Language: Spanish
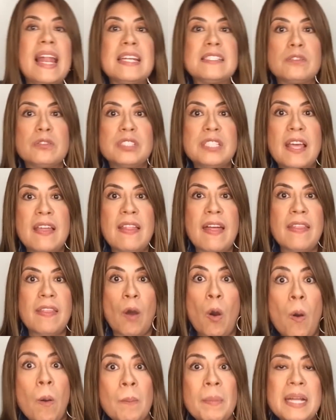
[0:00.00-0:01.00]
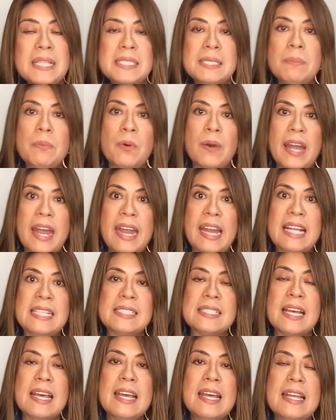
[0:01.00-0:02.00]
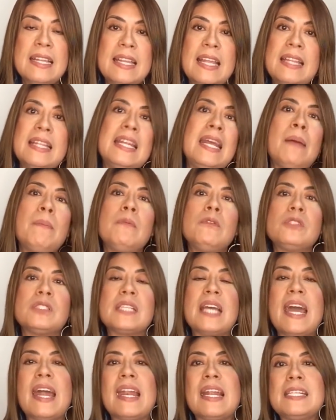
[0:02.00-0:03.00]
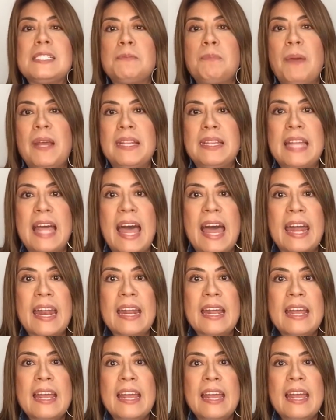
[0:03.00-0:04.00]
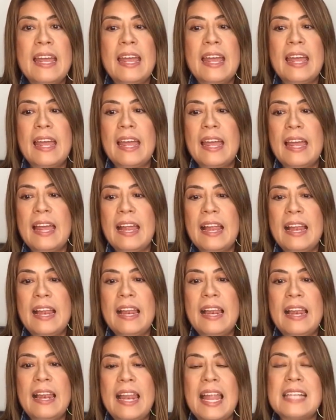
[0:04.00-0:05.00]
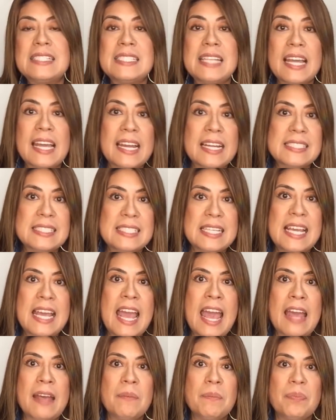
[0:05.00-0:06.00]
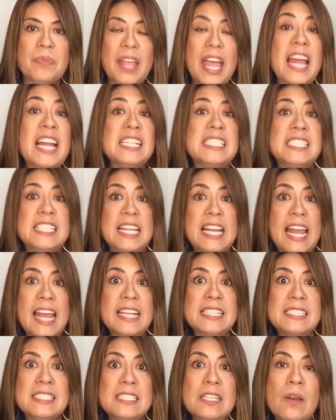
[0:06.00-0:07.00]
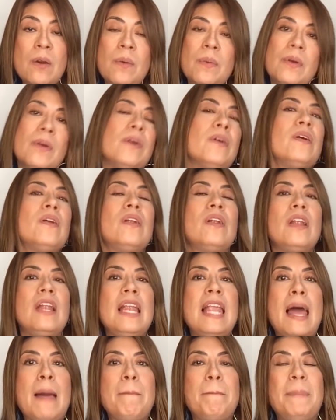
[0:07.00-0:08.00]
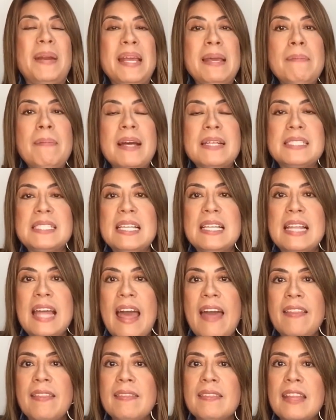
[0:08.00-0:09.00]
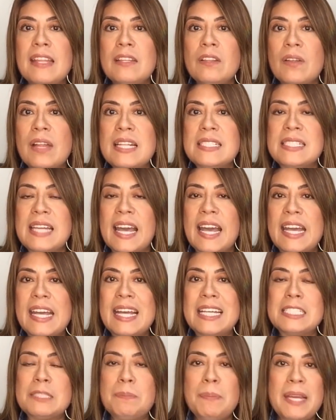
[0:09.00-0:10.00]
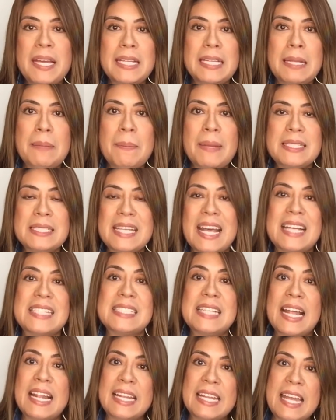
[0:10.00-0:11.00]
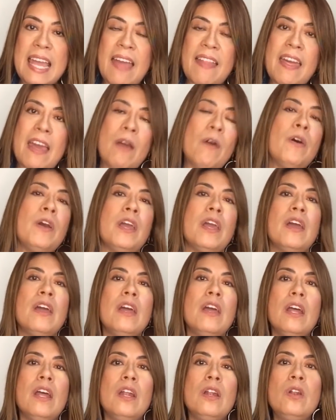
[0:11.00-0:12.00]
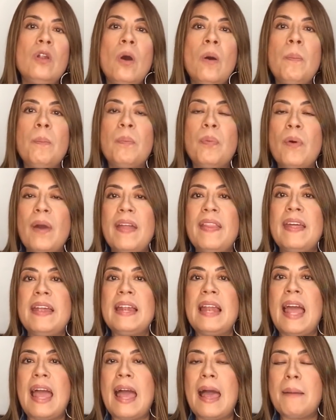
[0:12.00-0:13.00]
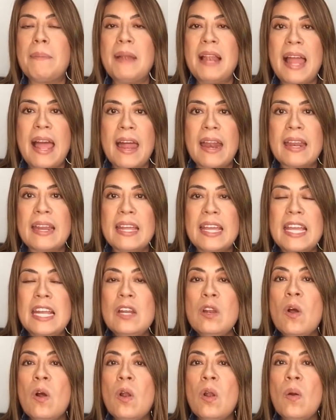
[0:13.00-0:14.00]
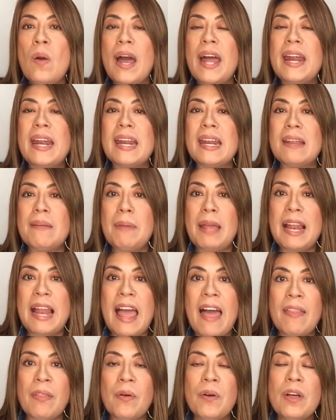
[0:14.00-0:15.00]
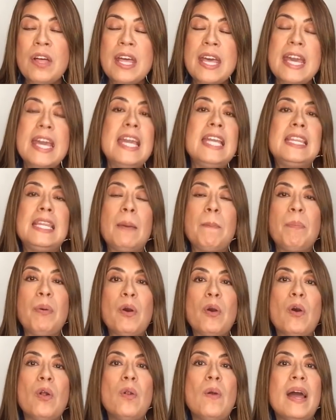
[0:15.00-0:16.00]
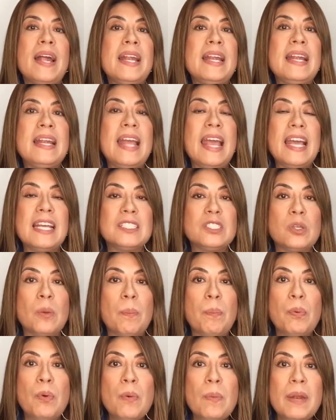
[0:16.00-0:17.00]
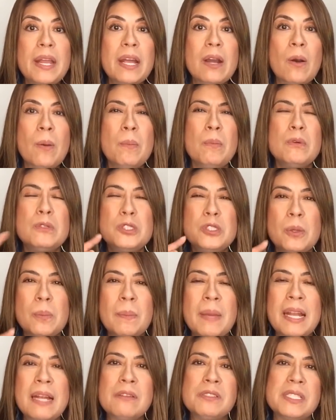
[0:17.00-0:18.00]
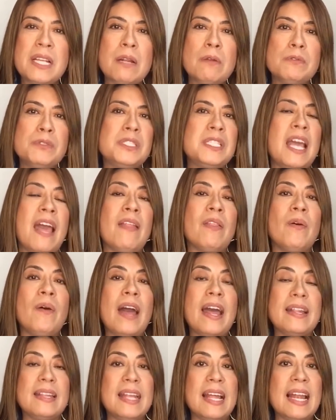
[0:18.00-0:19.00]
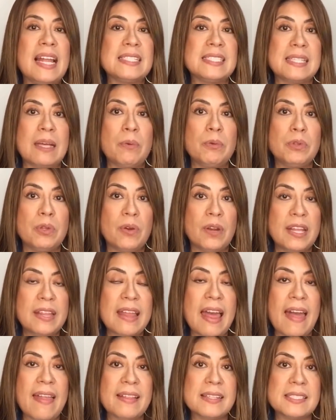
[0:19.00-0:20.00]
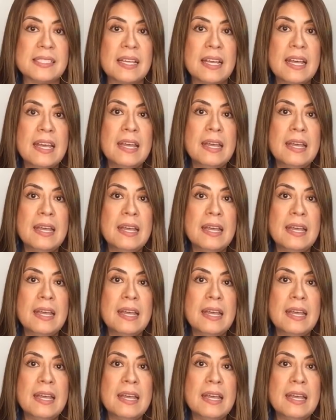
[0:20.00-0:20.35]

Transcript: la sociedad, hombres y mujeres, tendríamos que respetar la secrecía, el silencio, la privacidad de todas aquellas víctimas que hasta el día de hoy no pueden hablar y no lo han revelado y tampoco lo han hecho público, mucho menos denunciado ante las autoridades.